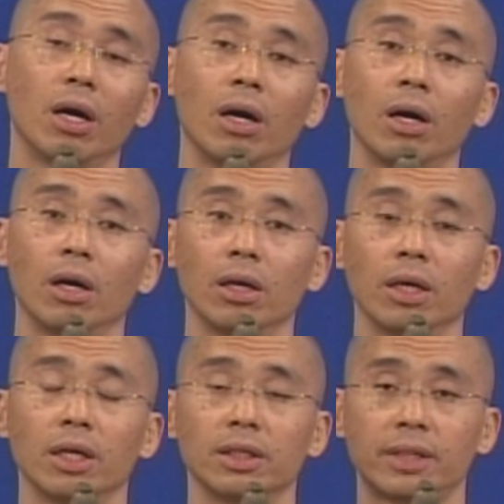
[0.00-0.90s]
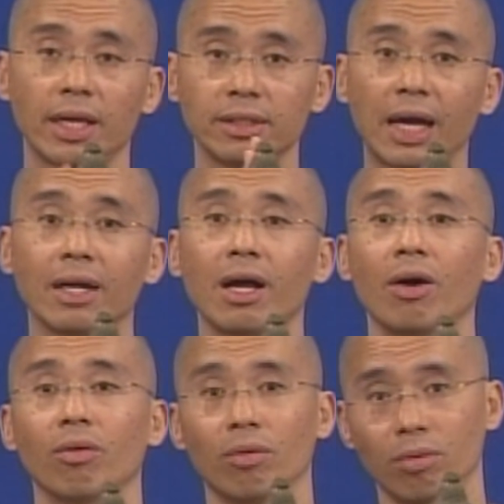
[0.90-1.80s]
呃圣严长
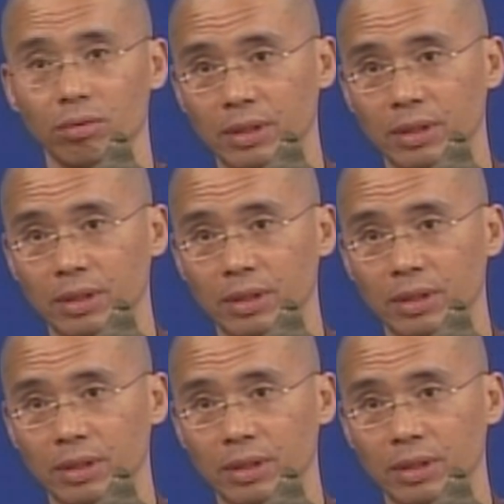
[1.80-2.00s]
老